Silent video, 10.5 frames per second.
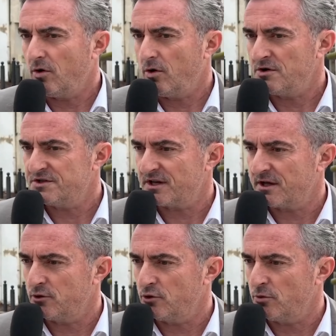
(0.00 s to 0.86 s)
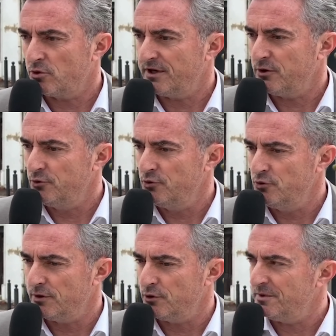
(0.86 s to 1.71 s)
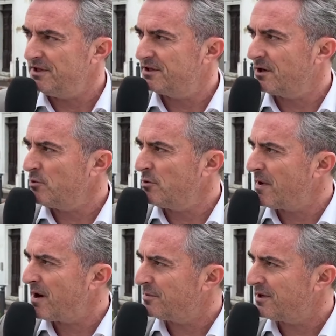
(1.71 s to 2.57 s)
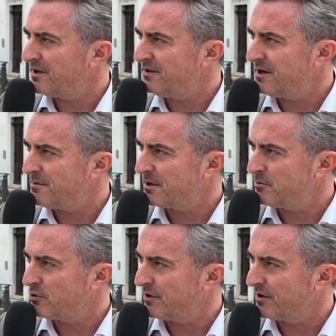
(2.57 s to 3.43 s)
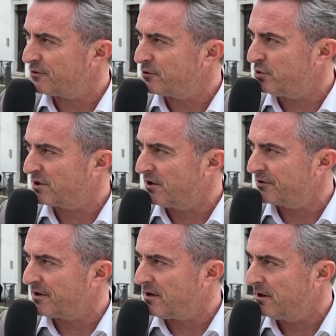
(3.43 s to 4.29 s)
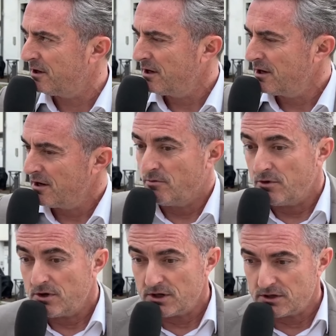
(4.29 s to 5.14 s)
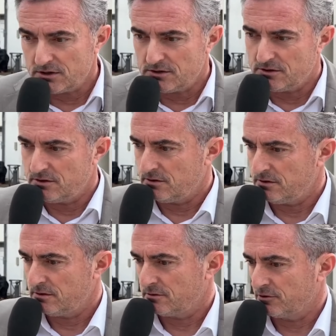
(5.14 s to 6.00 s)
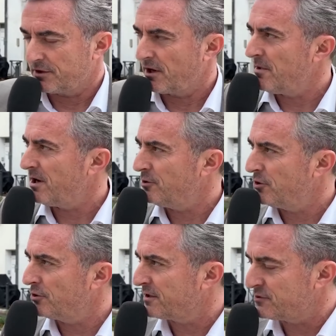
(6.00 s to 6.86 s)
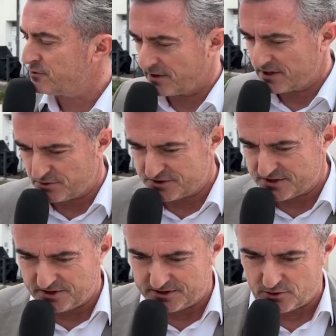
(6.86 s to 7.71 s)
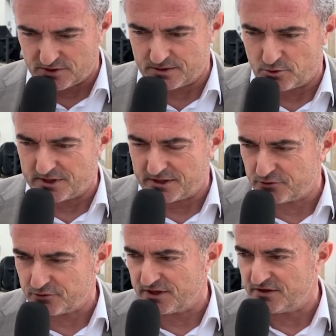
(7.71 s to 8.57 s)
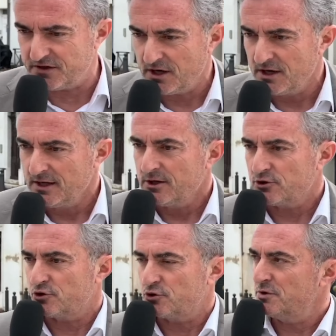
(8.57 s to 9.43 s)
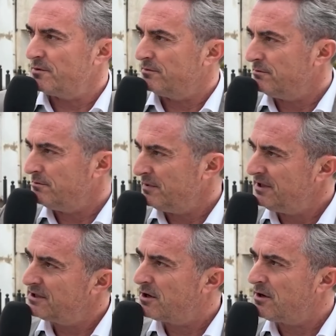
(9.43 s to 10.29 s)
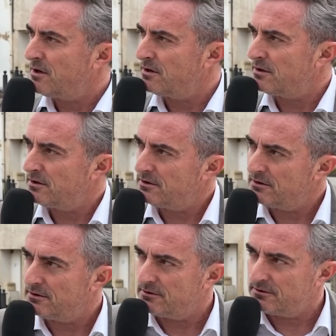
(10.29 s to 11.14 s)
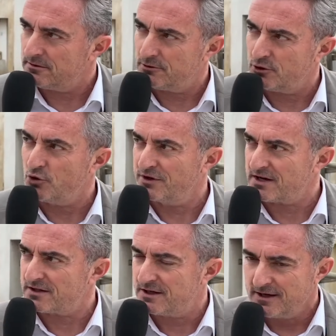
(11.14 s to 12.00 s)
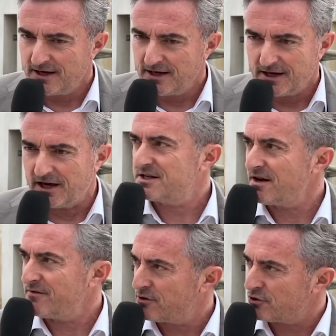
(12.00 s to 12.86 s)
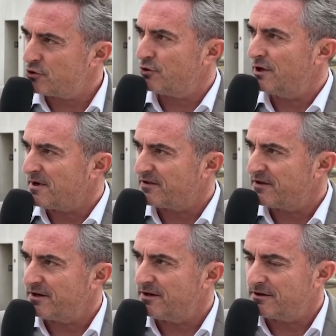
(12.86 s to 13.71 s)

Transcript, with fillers: un certain nombre d'élus et de militants me parlent, bien évidemment. Ils me connaissent depuis 30 ans. Moi, euh, contrairement à d'autres qui sont en responsabilité au Rassemblement national ici, je suis un militant euh, de longue date. Et ils savent que je connais Marseille,